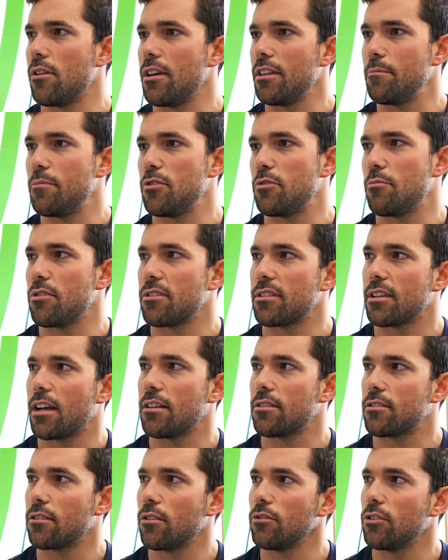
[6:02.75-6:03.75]
un hit, puis je me suis
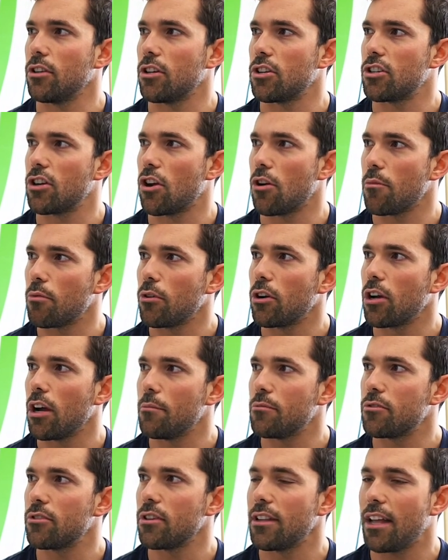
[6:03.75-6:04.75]
rendu compte que j'étais un peu
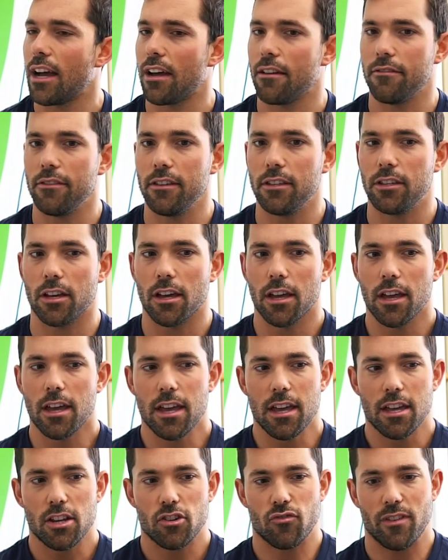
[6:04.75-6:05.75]
comme ça dans la vie, que
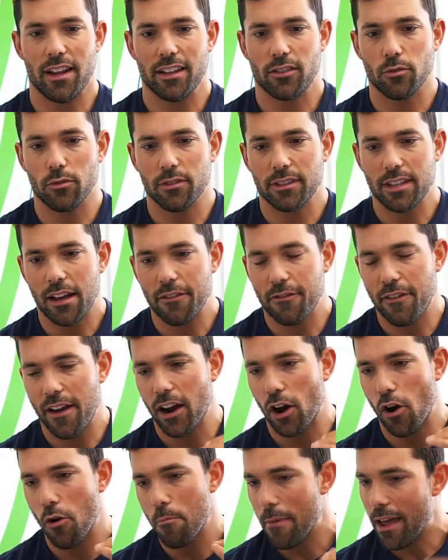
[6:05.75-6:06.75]
je voulais tout le temps
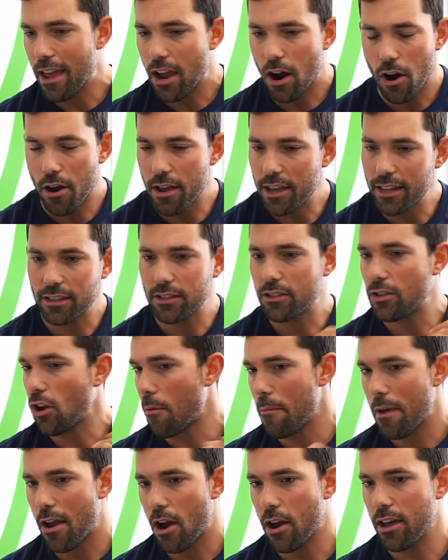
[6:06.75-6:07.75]
faire un meilleur hit, qu'un
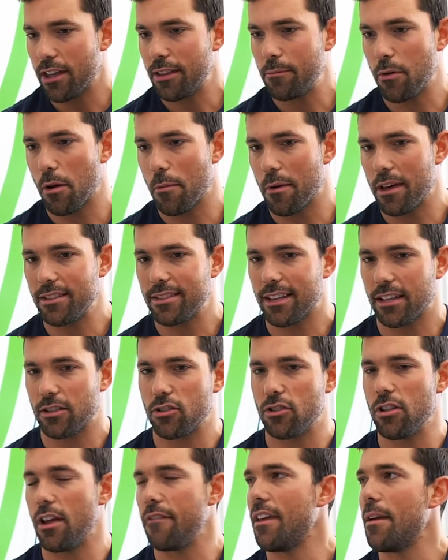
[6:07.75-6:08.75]
meilleur hit, puis un ça,
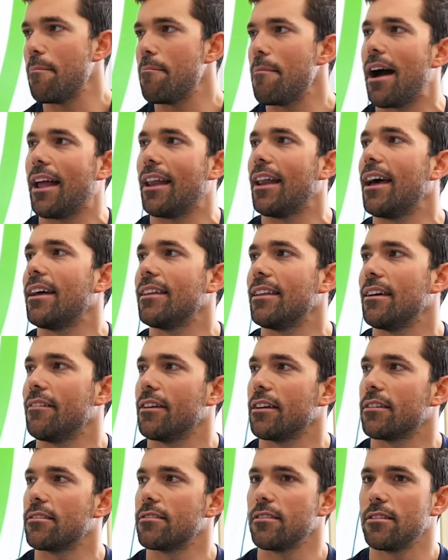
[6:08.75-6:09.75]
tu deviens malade
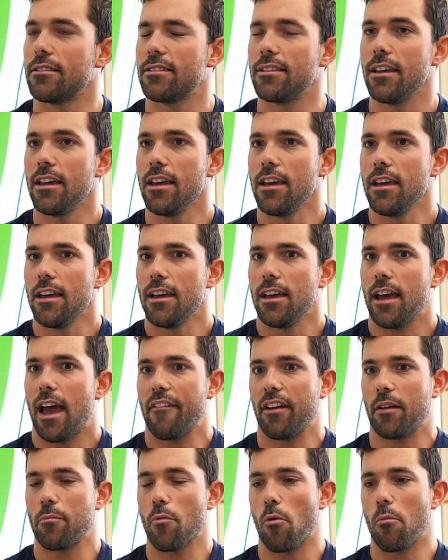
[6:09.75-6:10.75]
avec ça, mm. tu sais
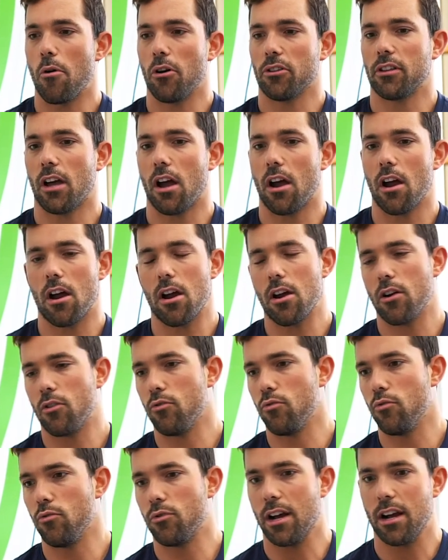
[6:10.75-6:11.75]
avec mon moteur
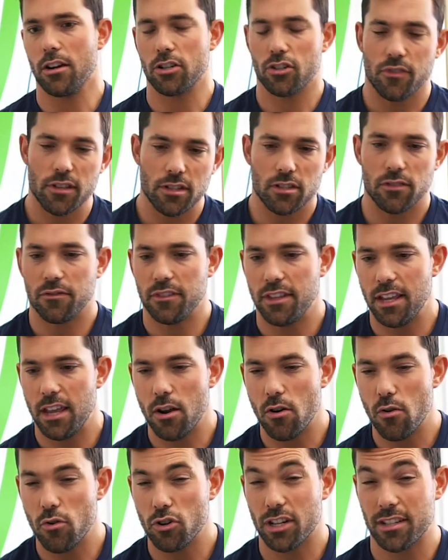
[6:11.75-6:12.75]
ou quand je fais du
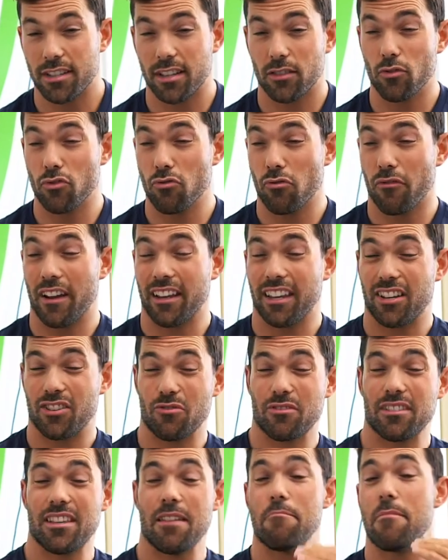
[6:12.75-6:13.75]
vidéo, j'essaie toujours de faire quelque
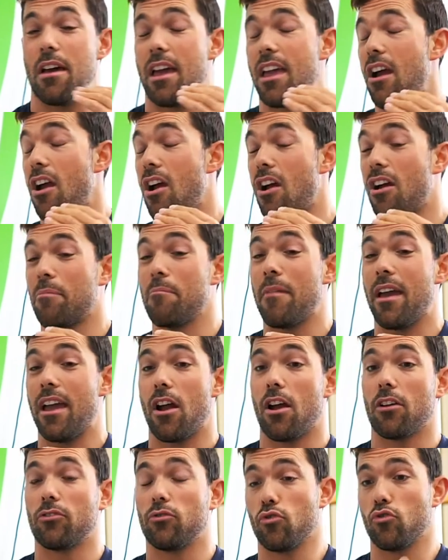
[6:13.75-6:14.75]
chose qui est meilleur,
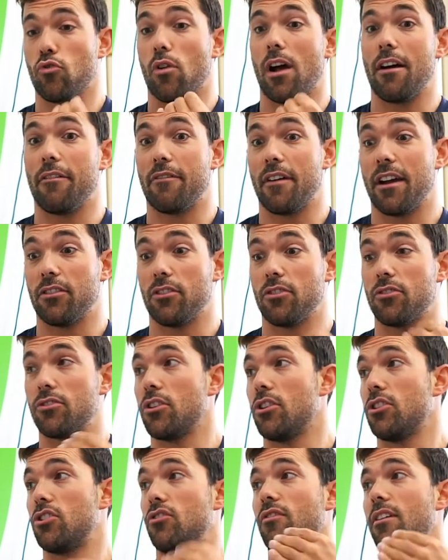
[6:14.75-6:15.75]
meilleur, toujours envers de ce
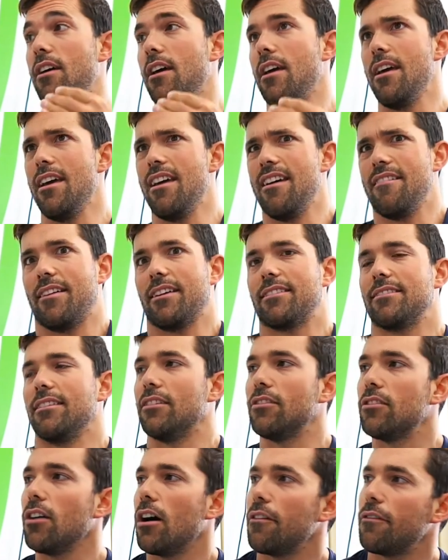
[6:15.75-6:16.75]
que je fais. Fait que
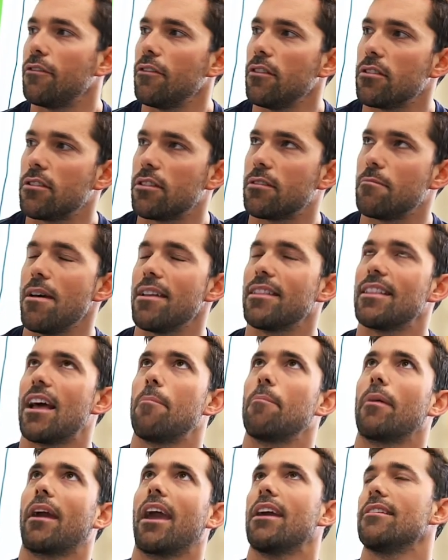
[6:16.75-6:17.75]
c'est tough, là, tu te mets ta
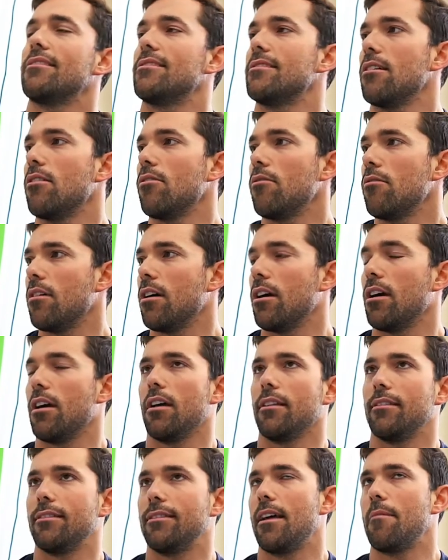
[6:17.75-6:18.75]
pression euh,
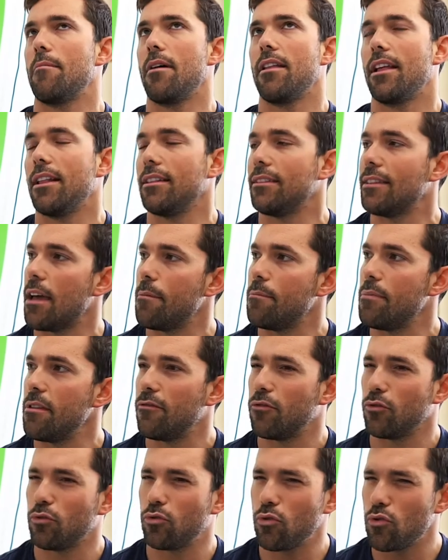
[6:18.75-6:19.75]
tellement dans le tapis. Mm. Il
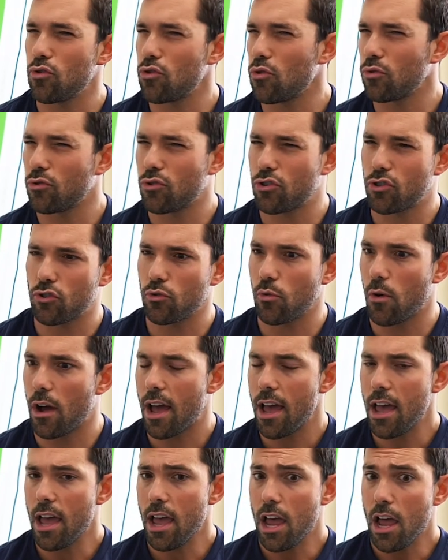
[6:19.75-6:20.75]
faut toujours que tu sois
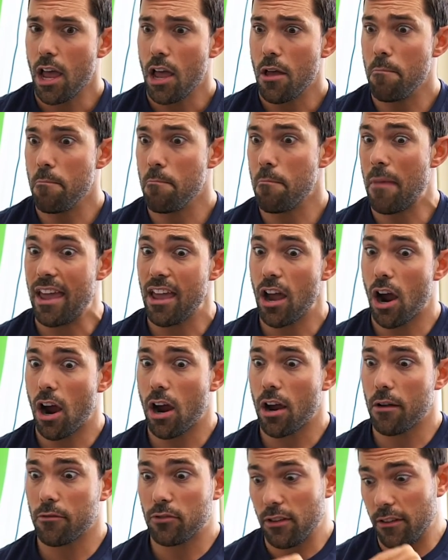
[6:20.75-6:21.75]

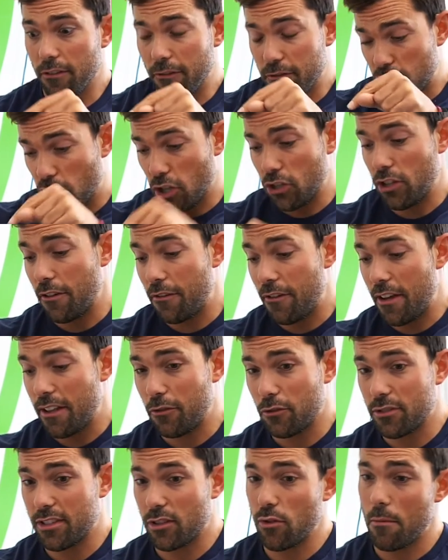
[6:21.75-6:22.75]
meilleur. Ce que tu as fait, il
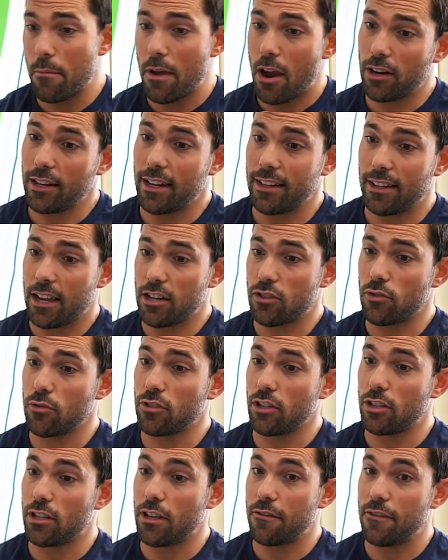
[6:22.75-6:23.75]
faut que ce soit meilleur que la dernière chose
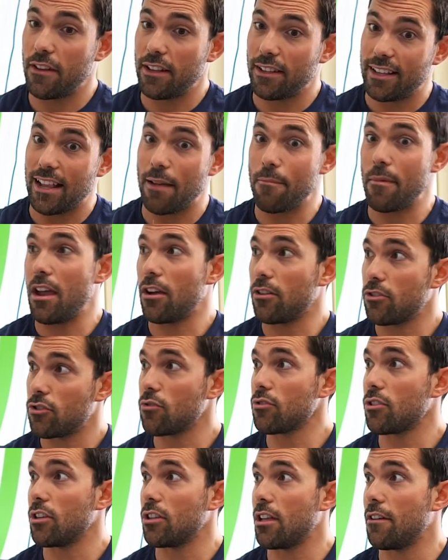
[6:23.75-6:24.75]
que tu as faite, que la meilleure
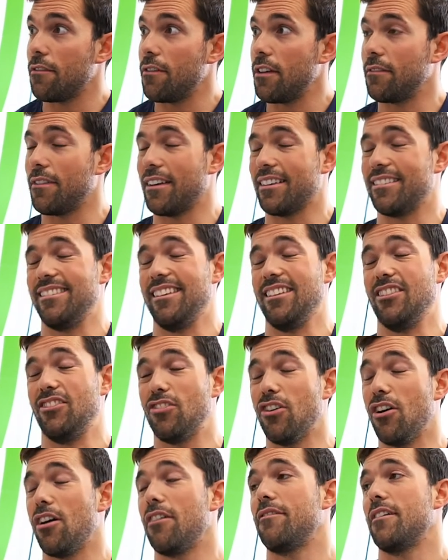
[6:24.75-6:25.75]
chose que tu as faite. Fait que c'est
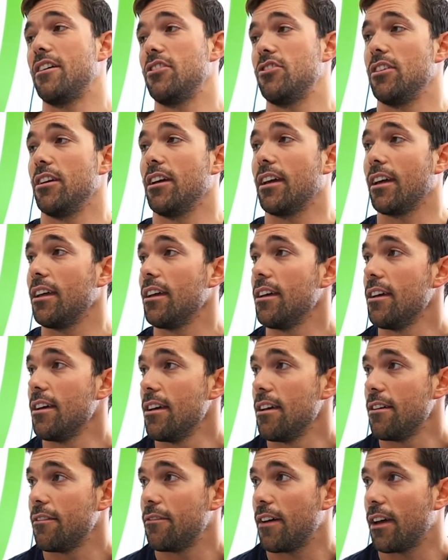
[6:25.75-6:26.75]
tough à gérer.
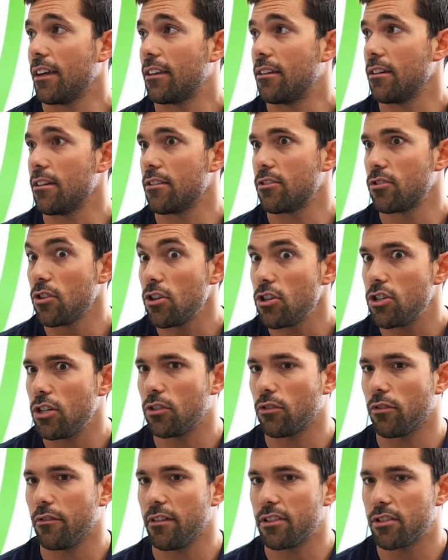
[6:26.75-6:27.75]
Fait que ça, j'ai
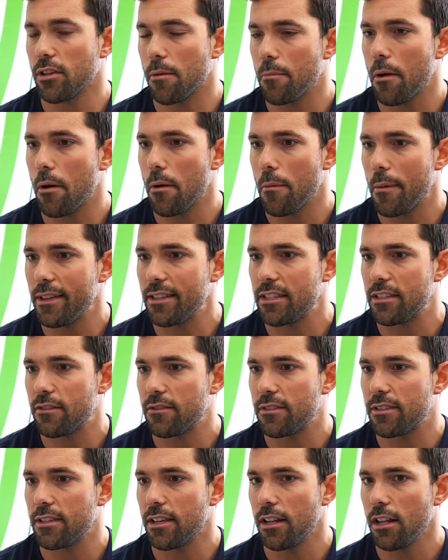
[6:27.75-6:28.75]
trouvé ça bien,
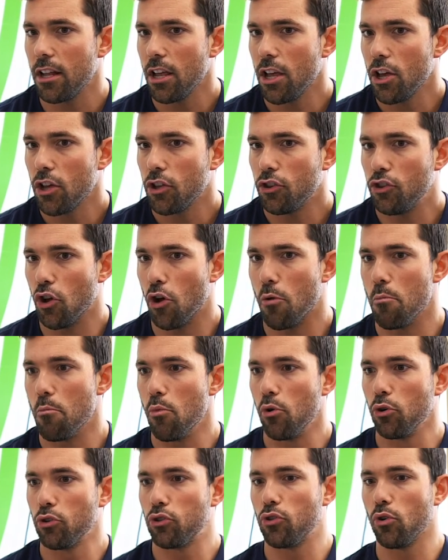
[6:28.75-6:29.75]
difficile de
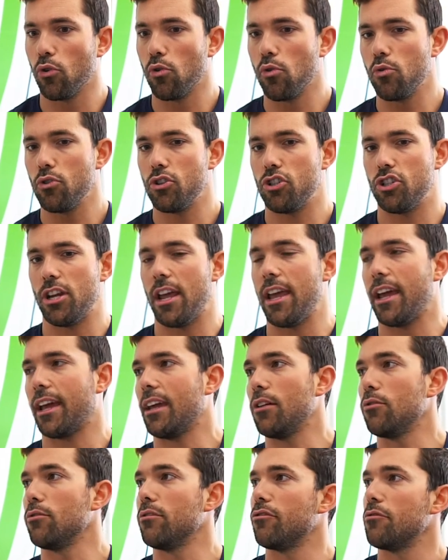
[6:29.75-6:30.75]

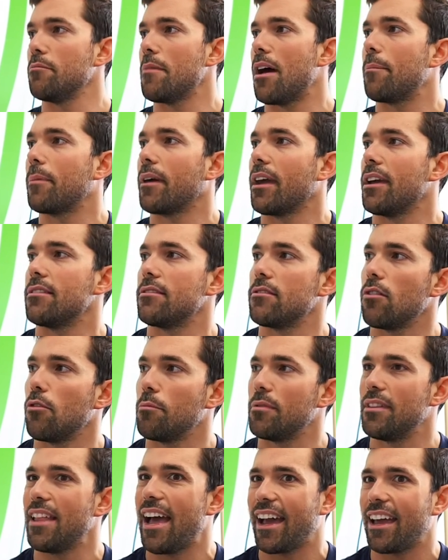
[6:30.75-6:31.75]
m'auto-gérer au niveau de ma pression,
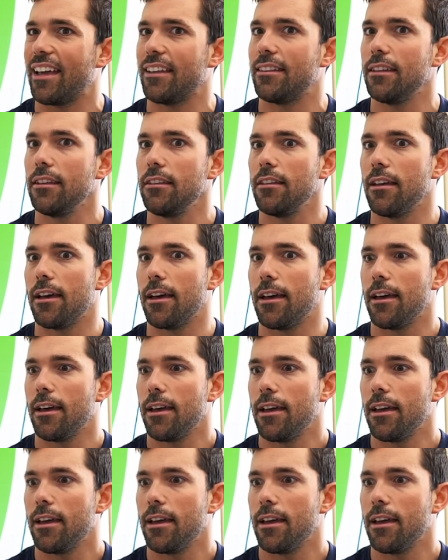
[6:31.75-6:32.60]
puis d'arrêter de